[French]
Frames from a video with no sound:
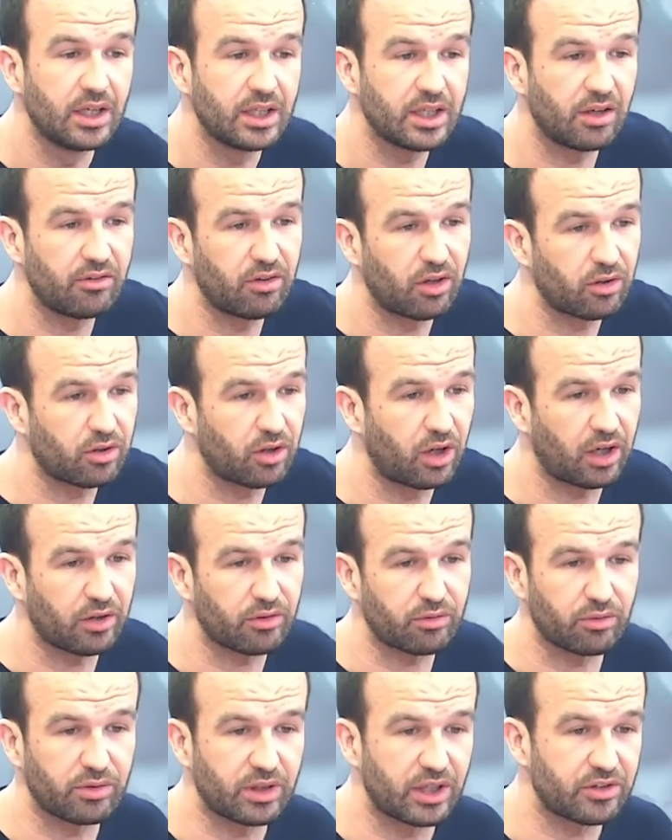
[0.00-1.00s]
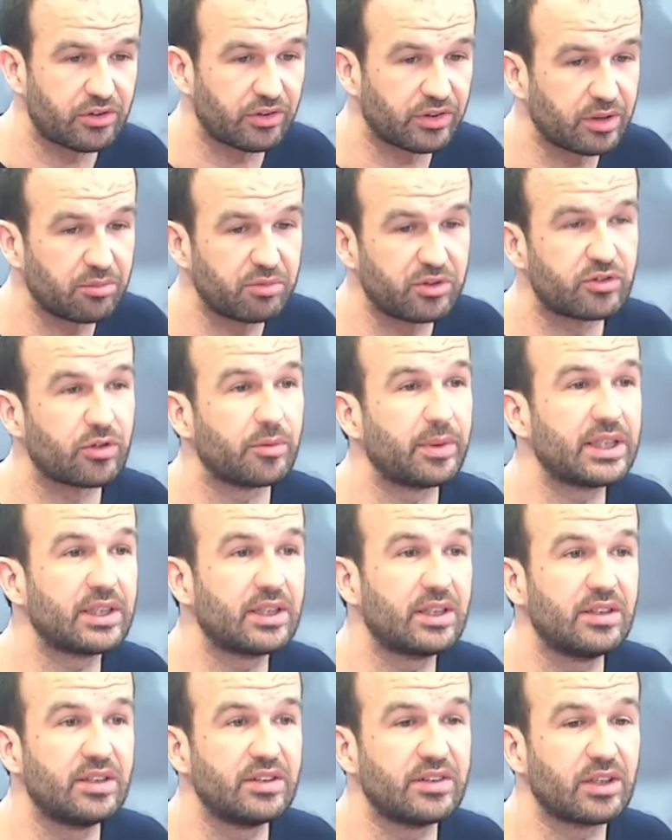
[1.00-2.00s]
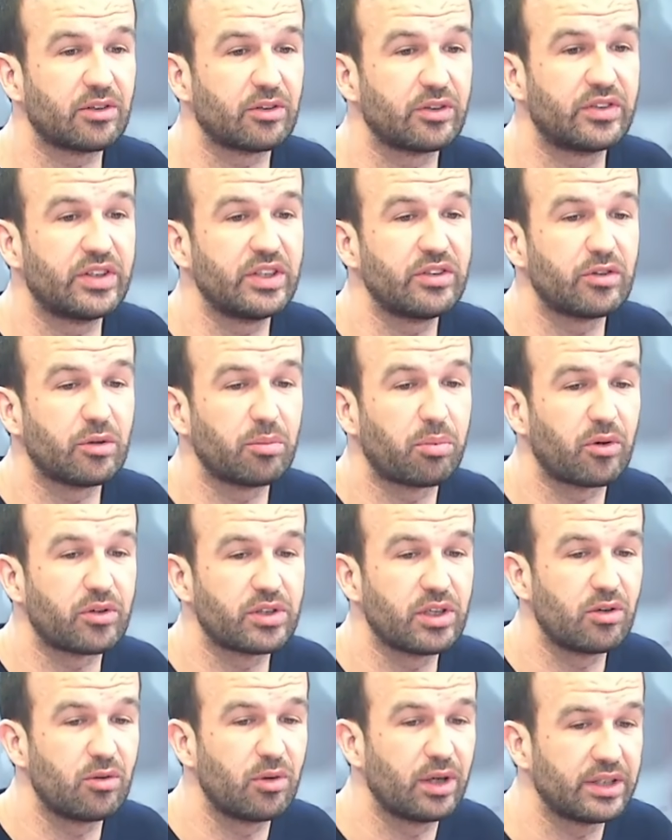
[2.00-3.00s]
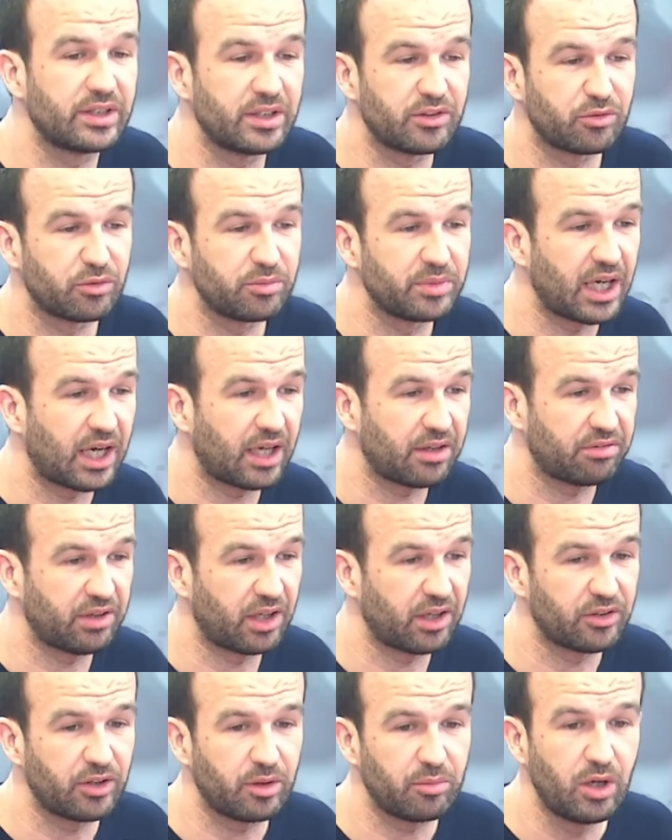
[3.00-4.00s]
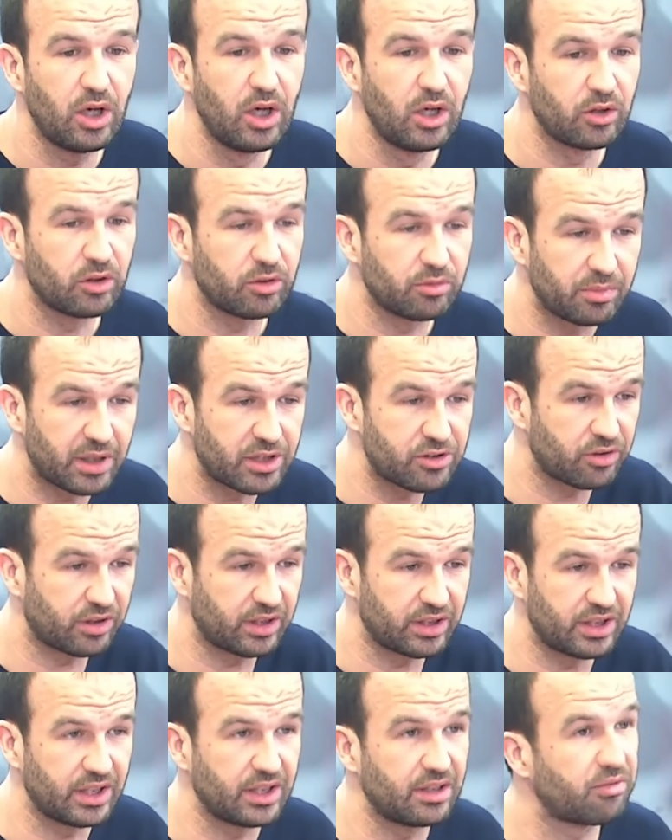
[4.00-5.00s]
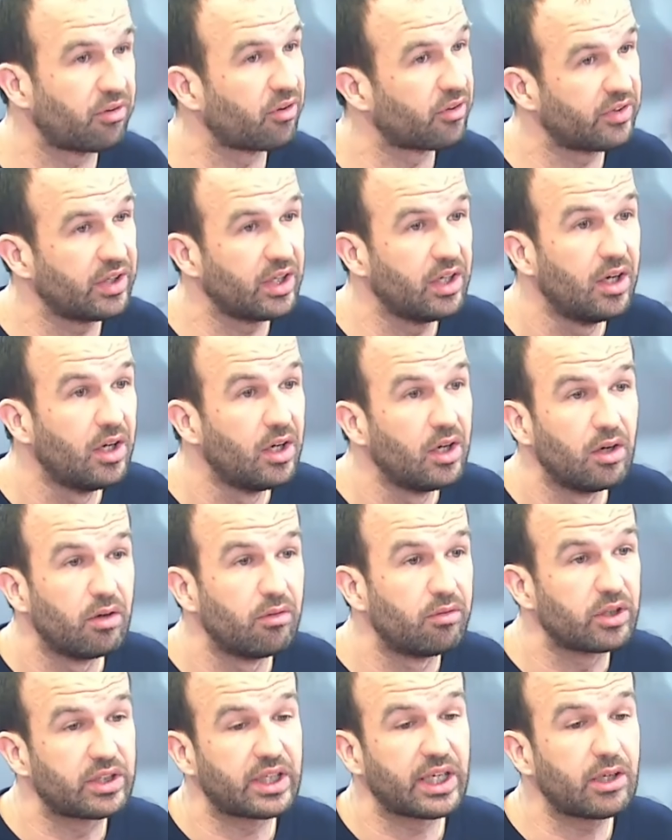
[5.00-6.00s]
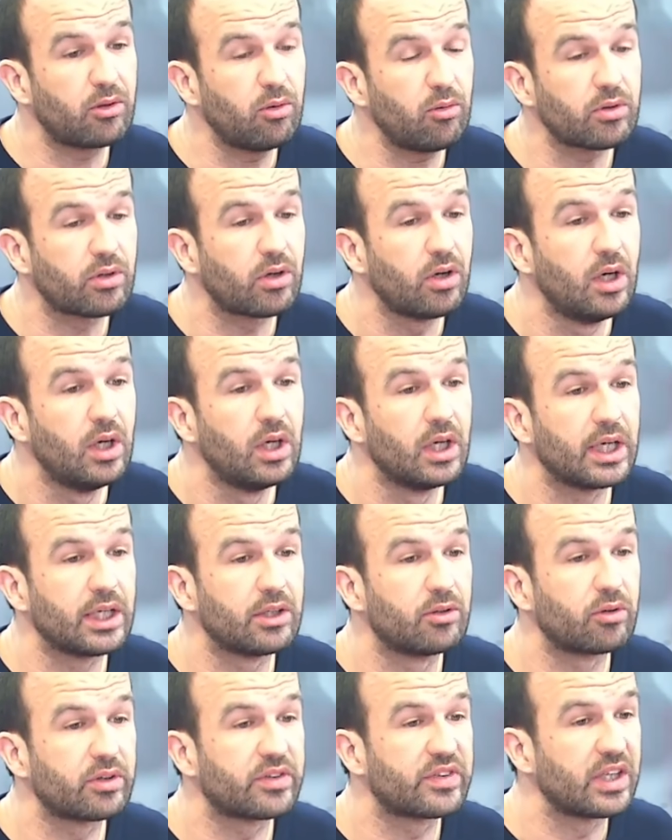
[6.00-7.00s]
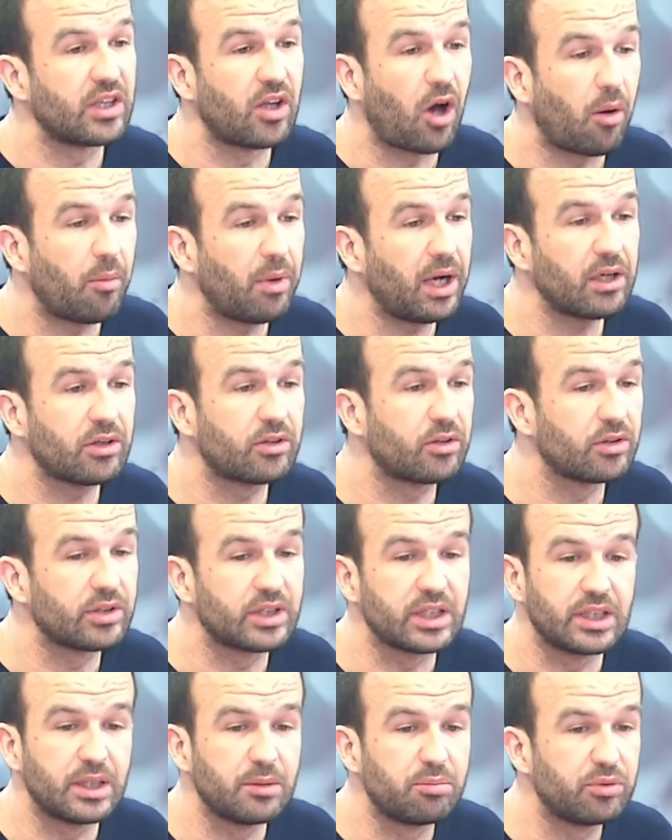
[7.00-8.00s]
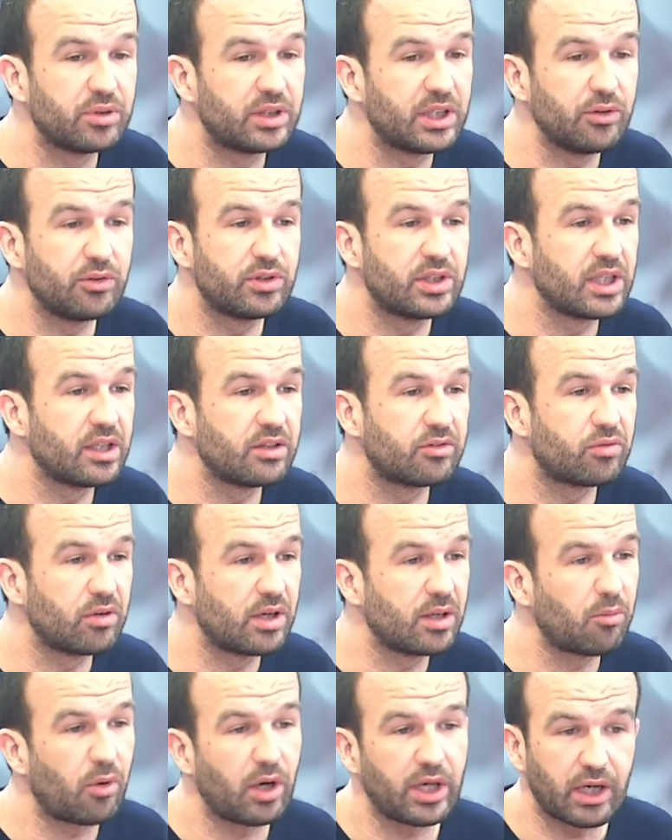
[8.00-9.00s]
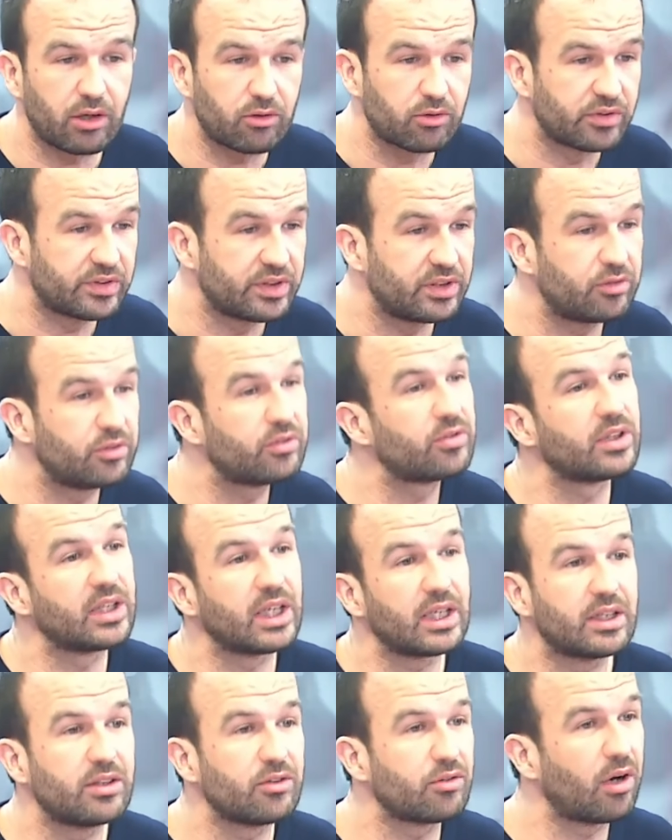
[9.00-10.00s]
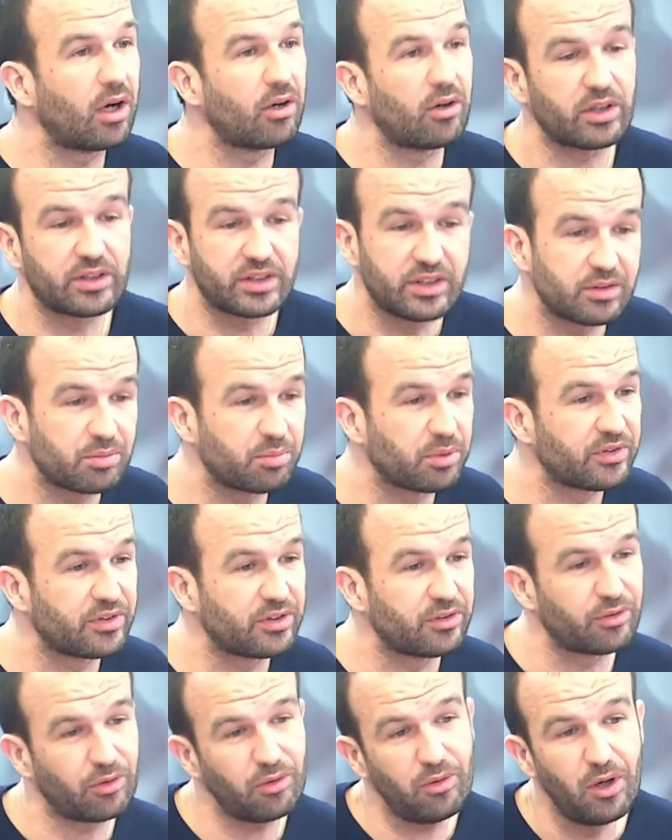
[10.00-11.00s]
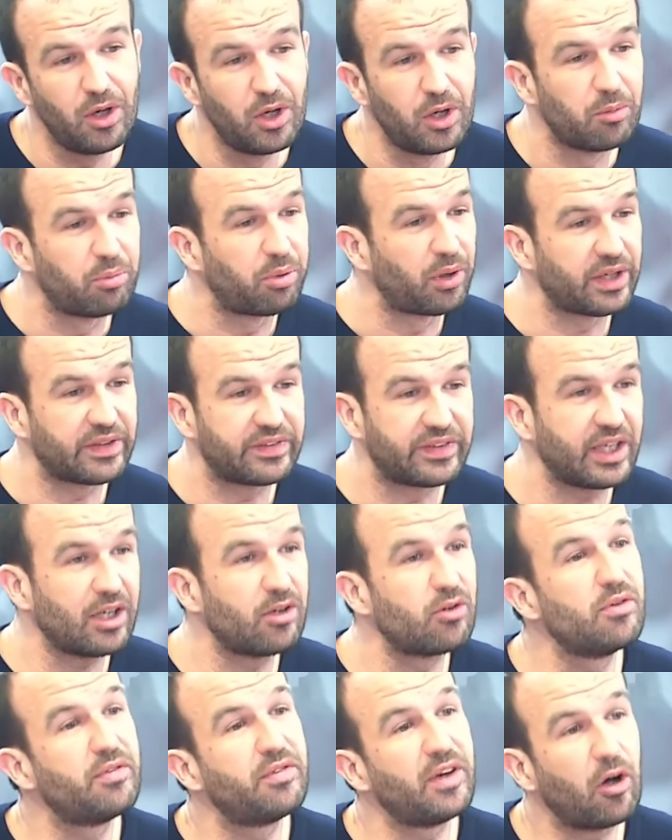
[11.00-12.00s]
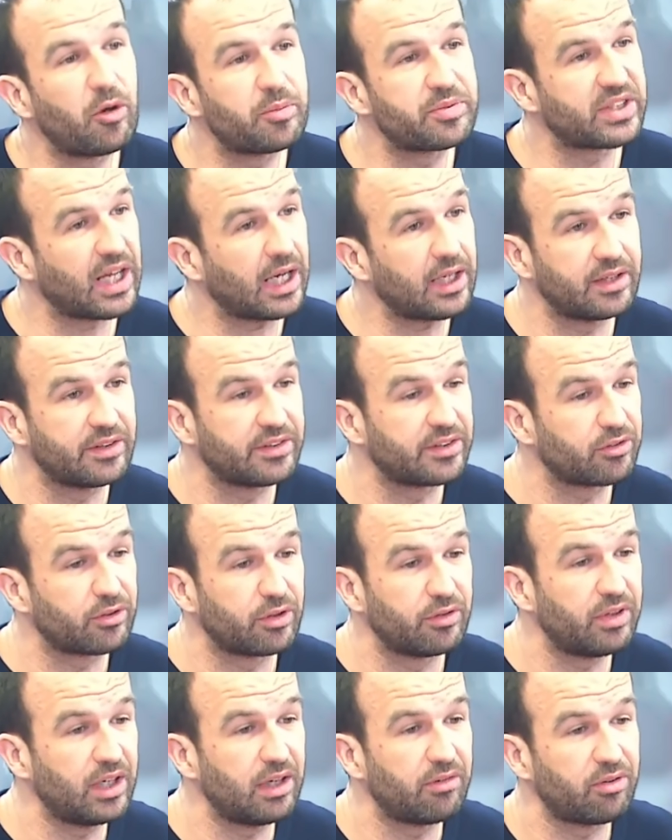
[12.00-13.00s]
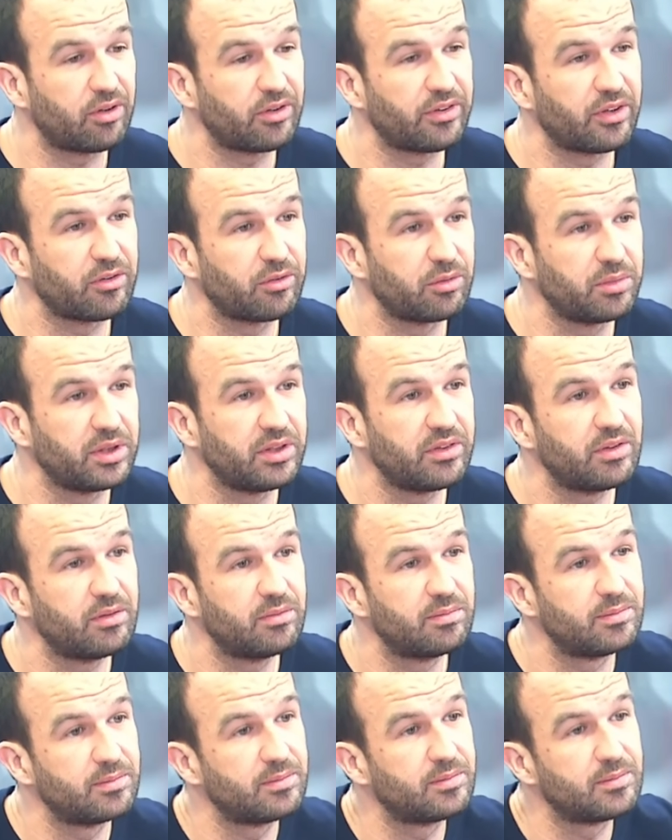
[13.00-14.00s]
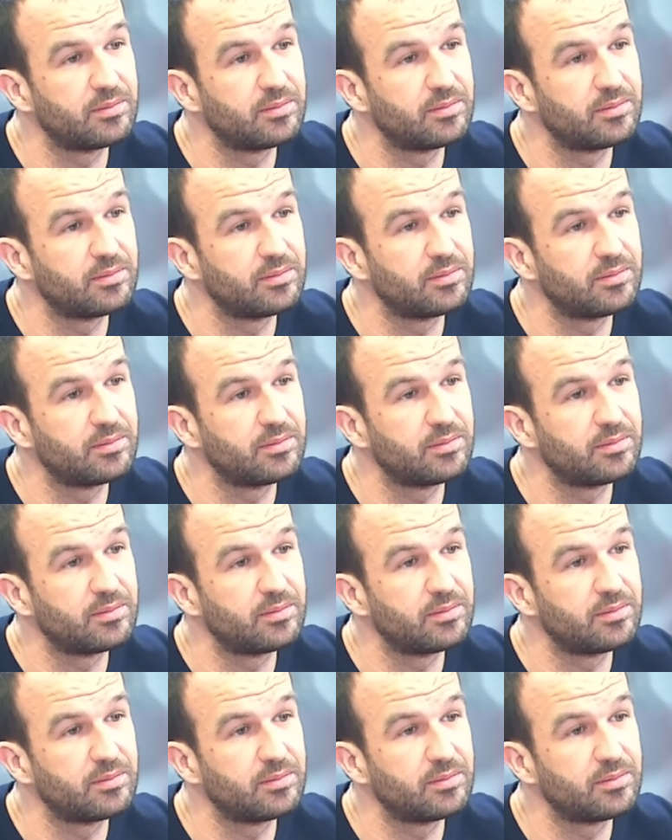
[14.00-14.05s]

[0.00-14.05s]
Il y avait encore un sondage en début de semaine qui disait que si ce projet de loi était soumis à un référendum, une majorité des Français voterait contre. Et donc c'est normal que des députés utilisent tous les moyens constitutionnels qu'ils ont à leur disposition pour essayer de lui faire obstacle. Et c'est ce que fait la France insoumise. Est-ce